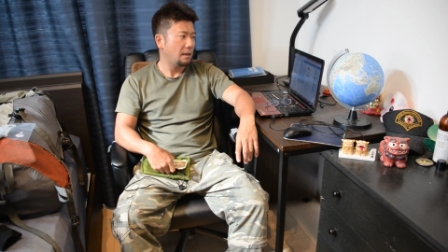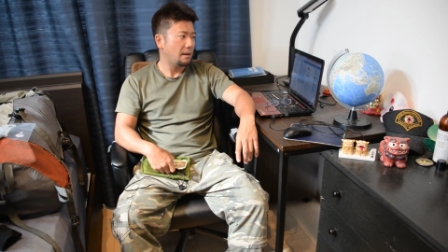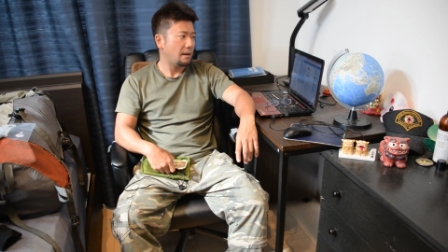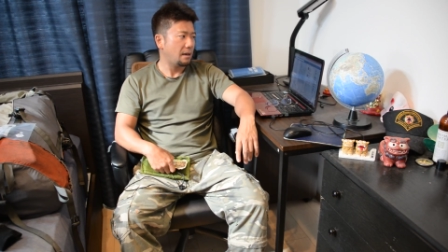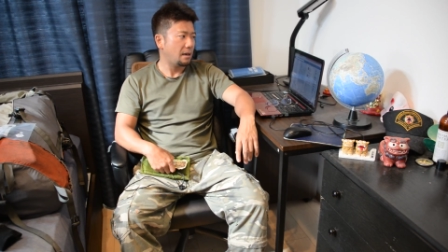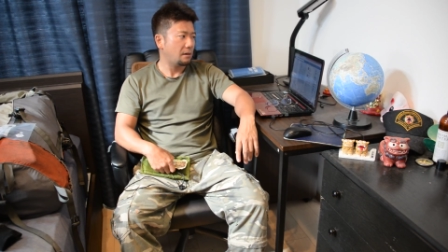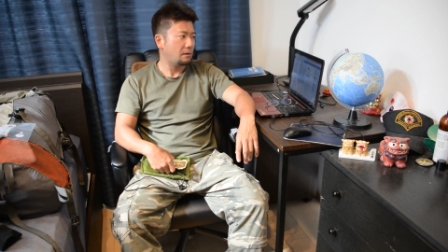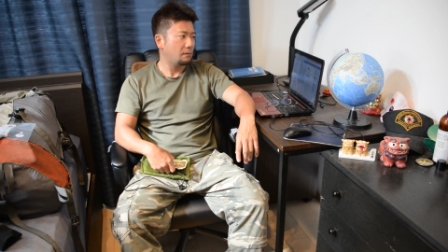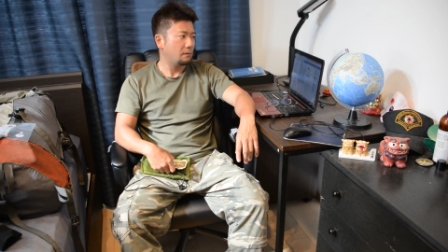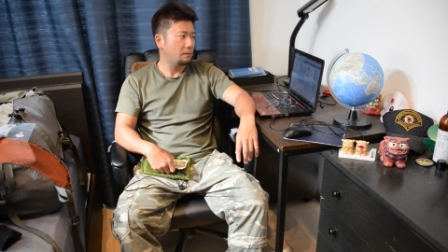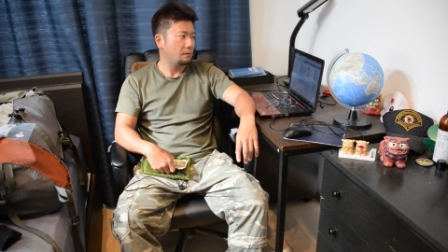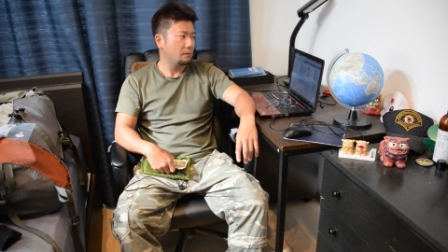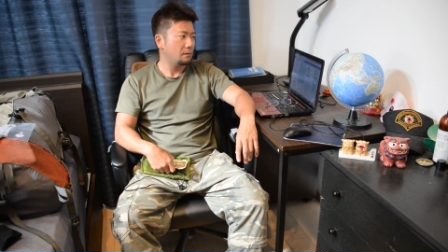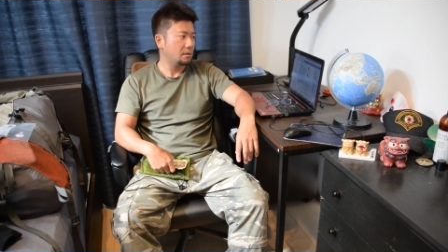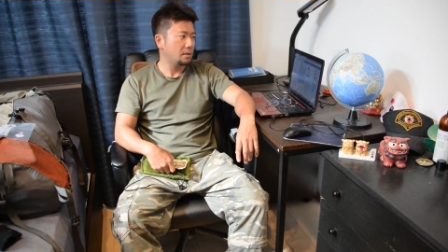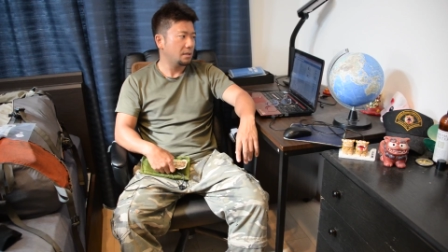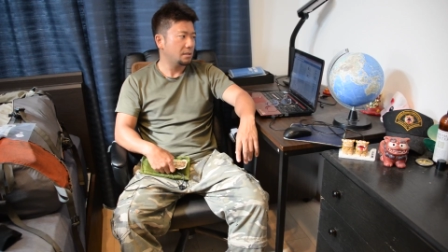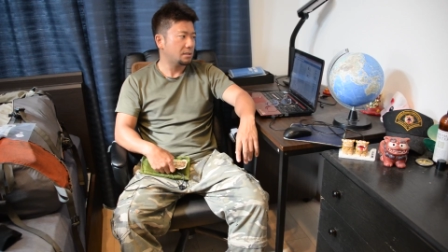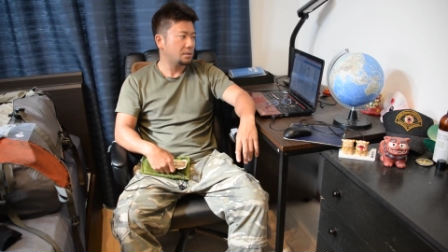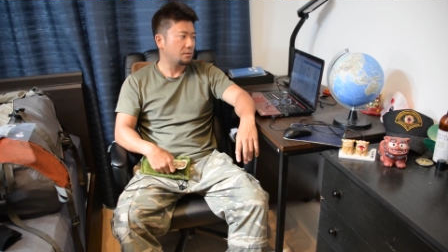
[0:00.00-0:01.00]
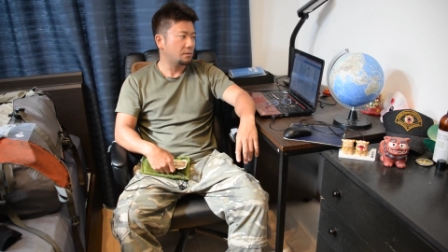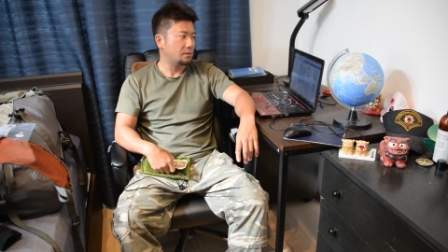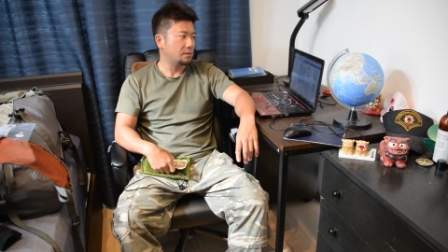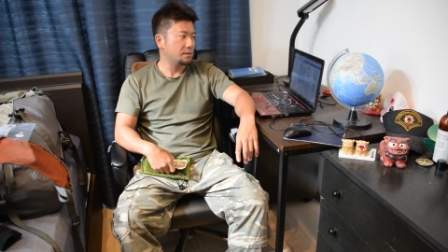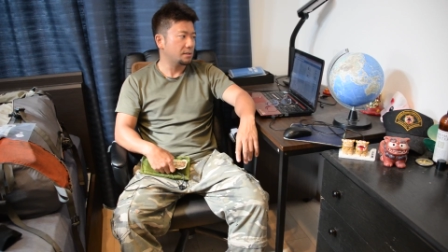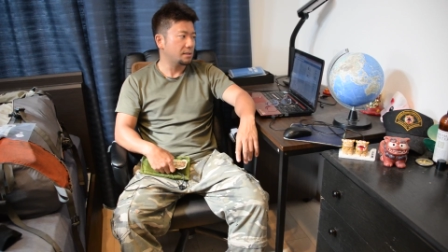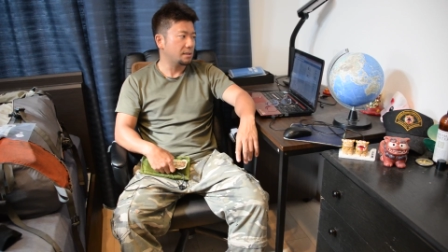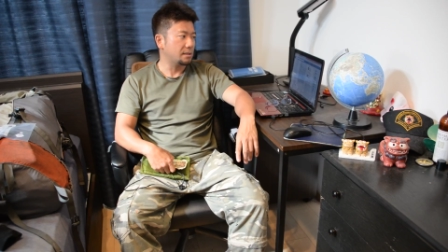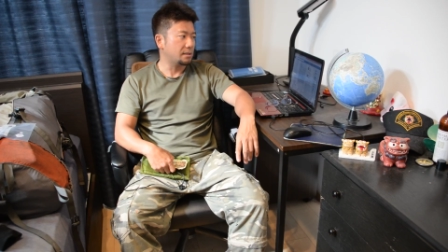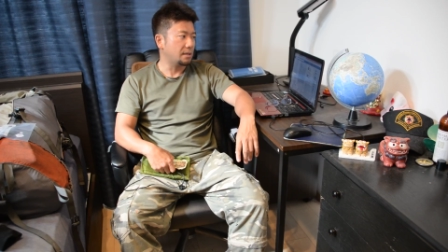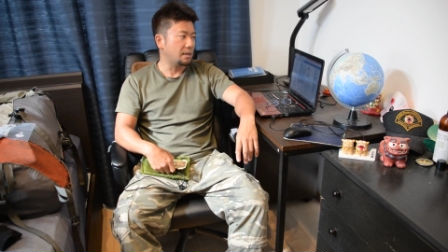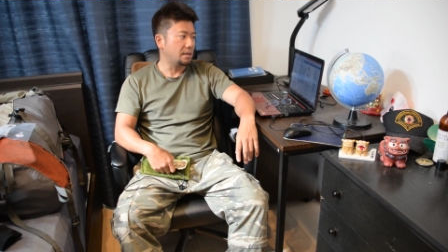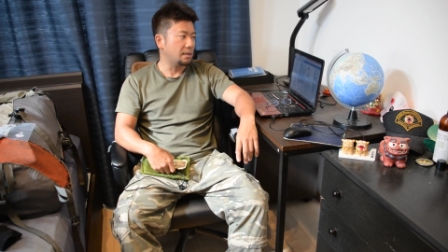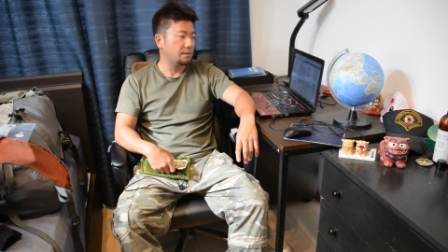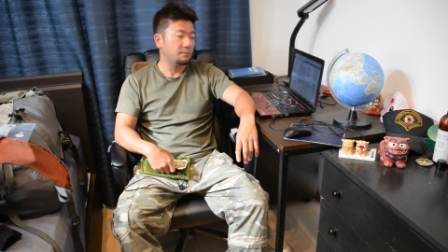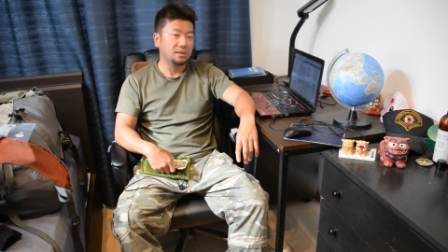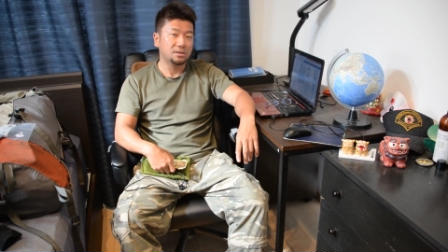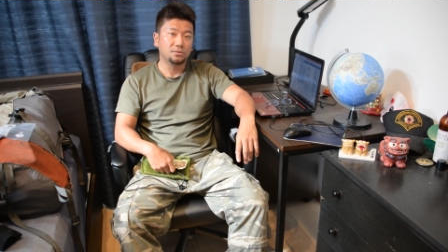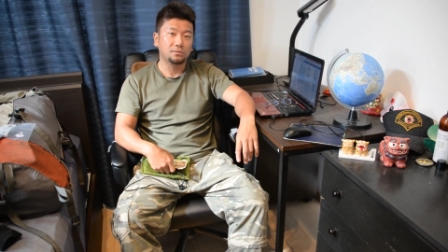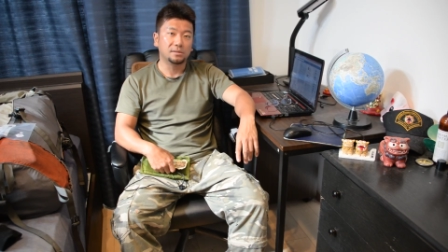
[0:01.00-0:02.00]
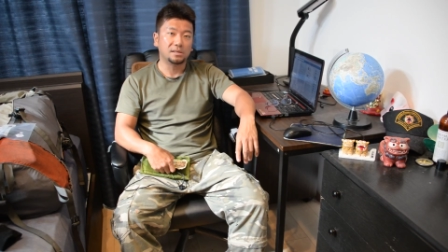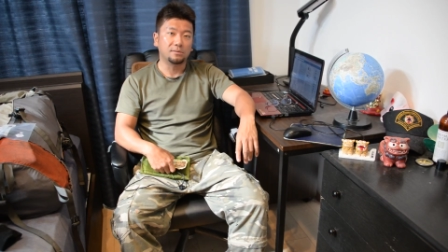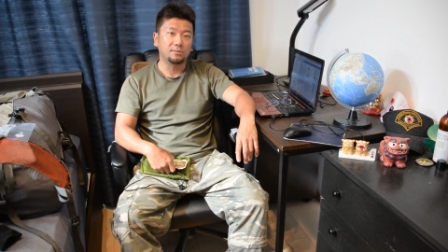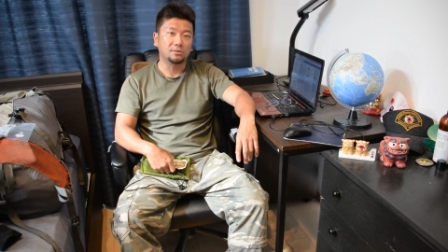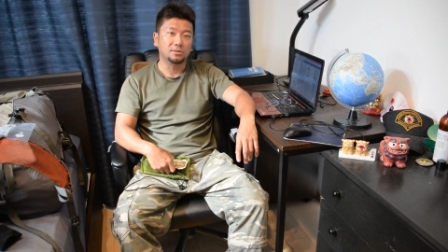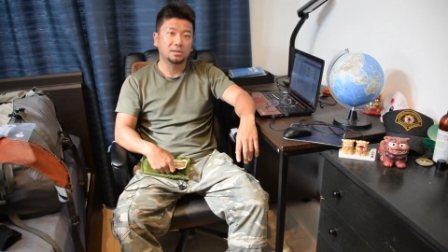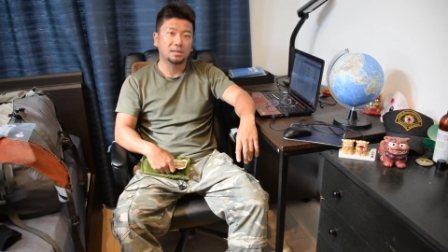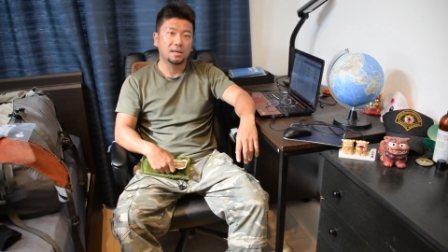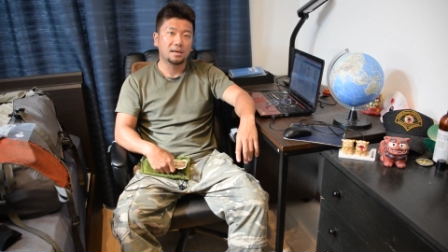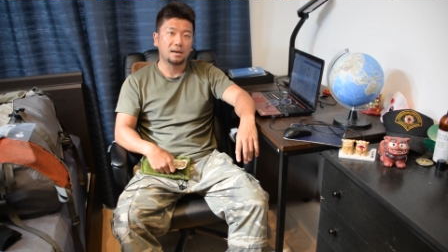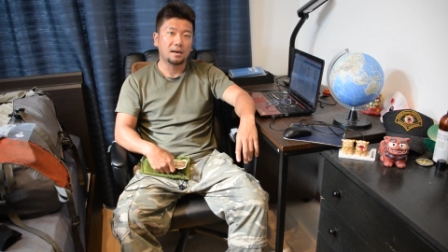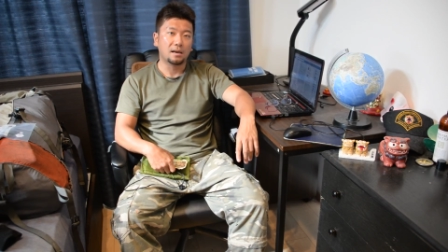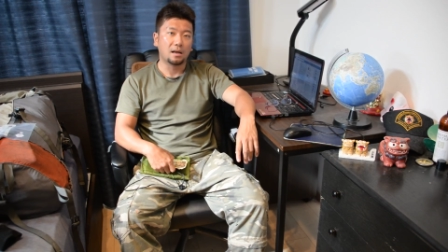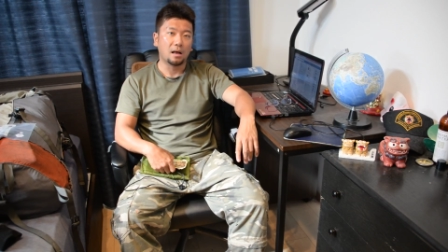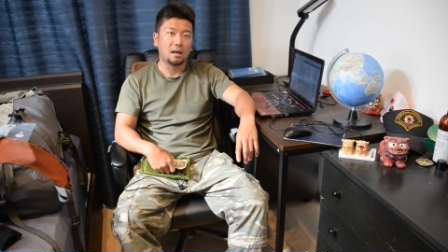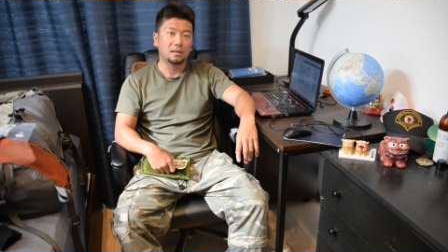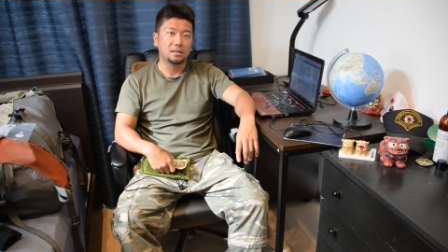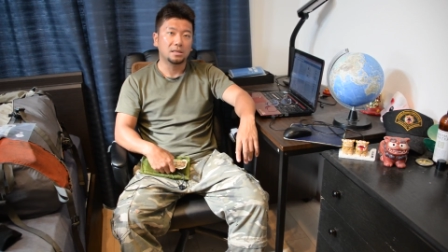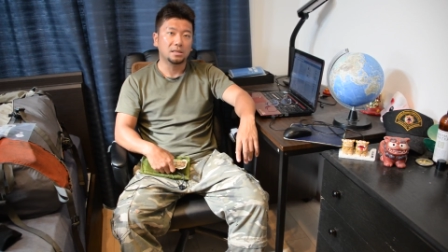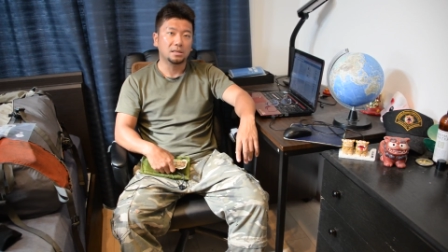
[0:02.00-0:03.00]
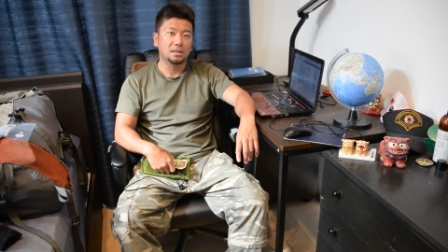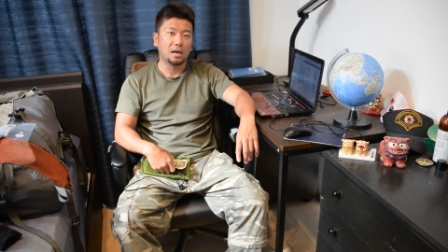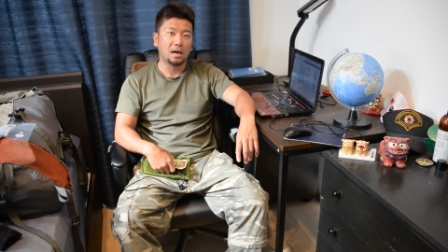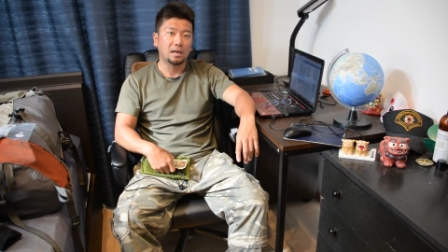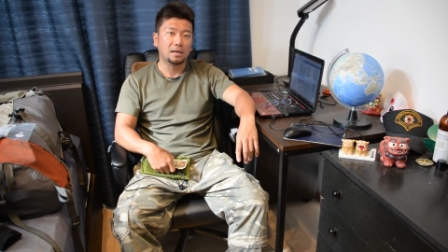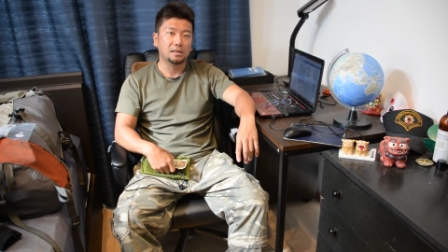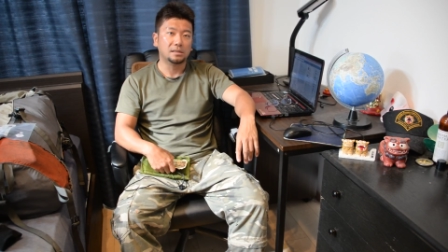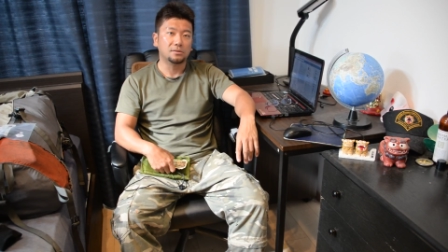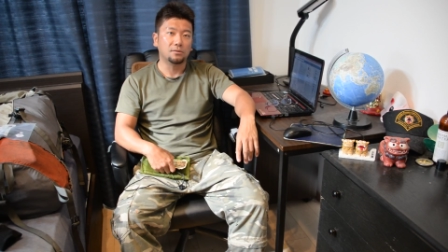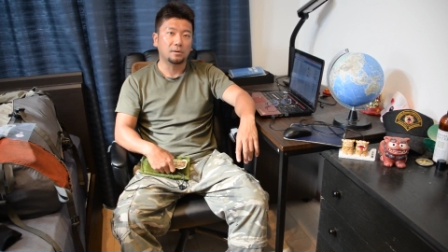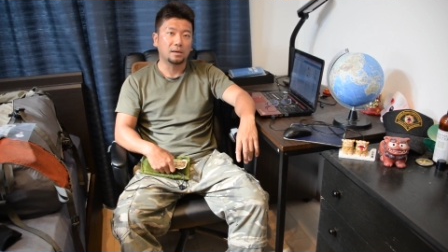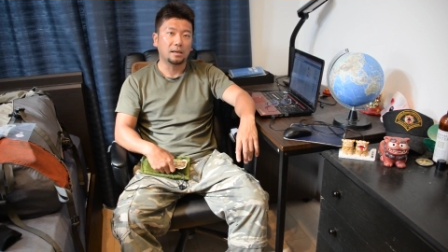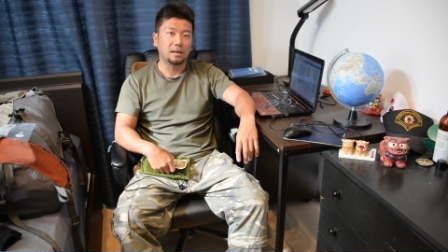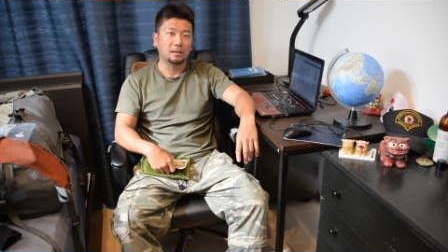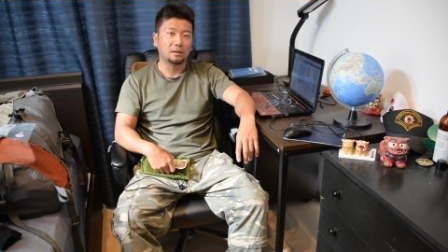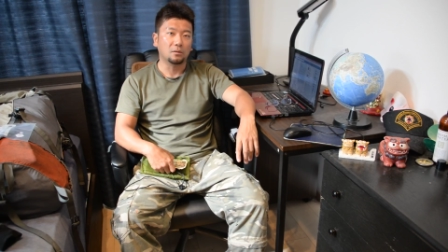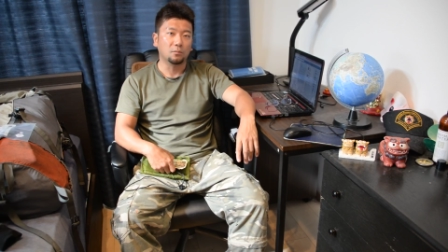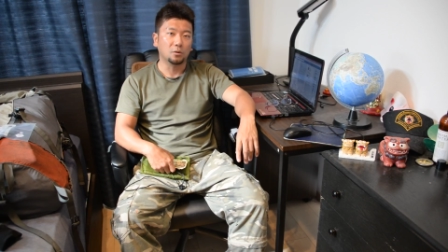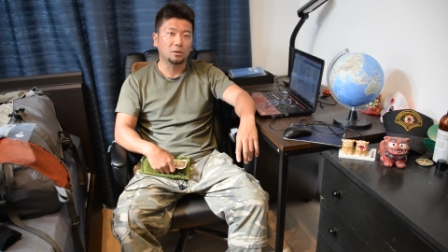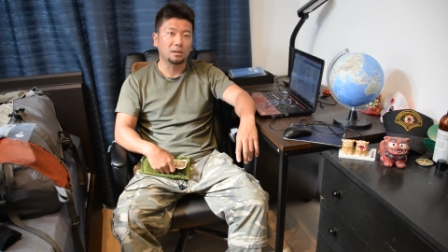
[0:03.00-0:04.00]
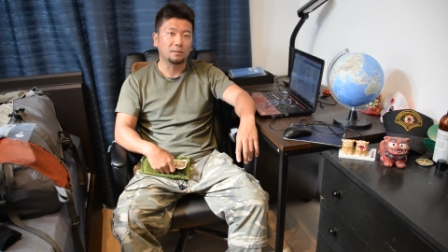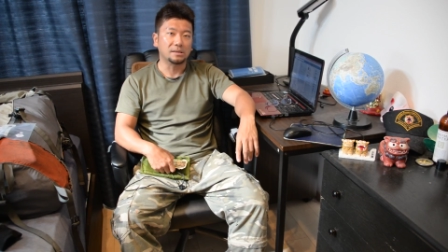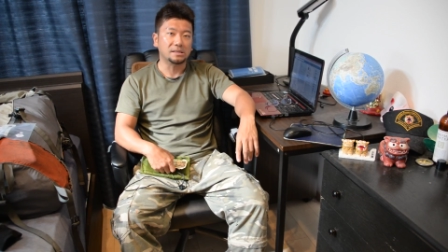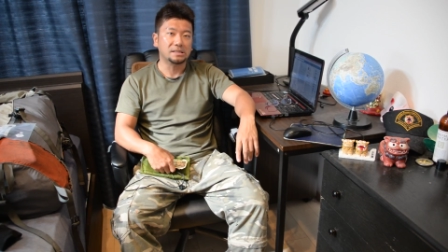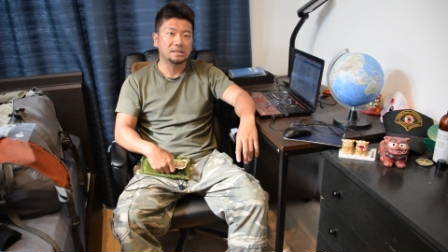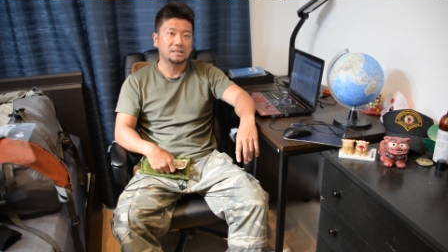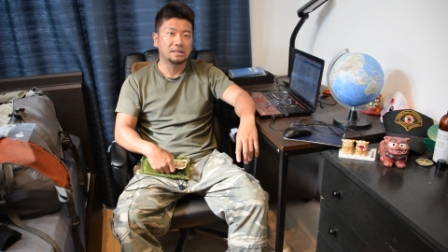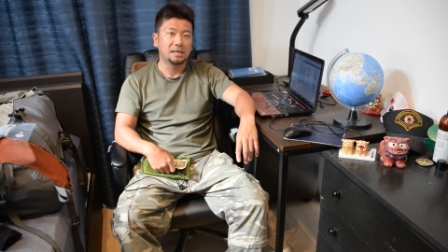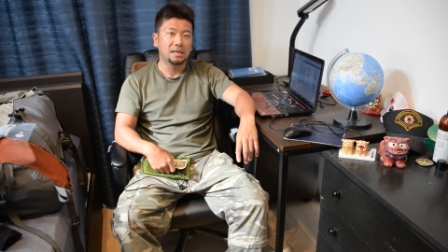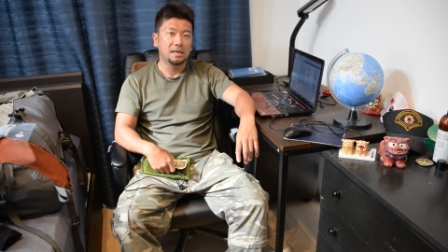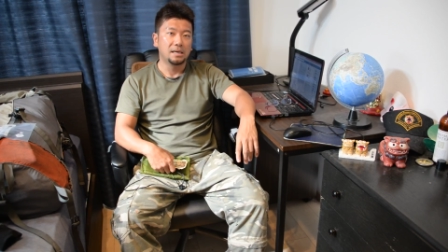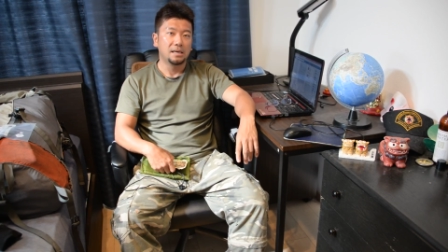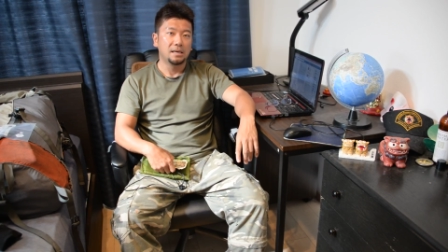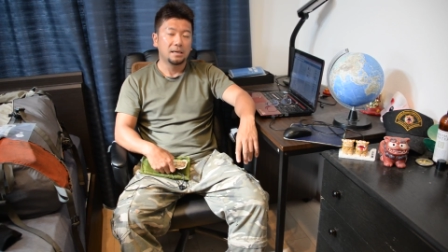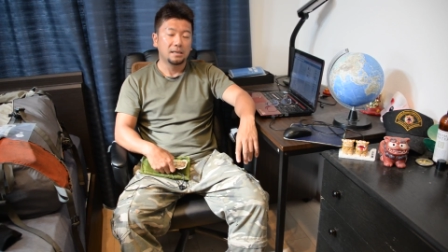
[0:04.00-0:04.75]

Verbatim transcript: あの現地を訪れて、まあ、調査もしてからに話そうかなと思ってます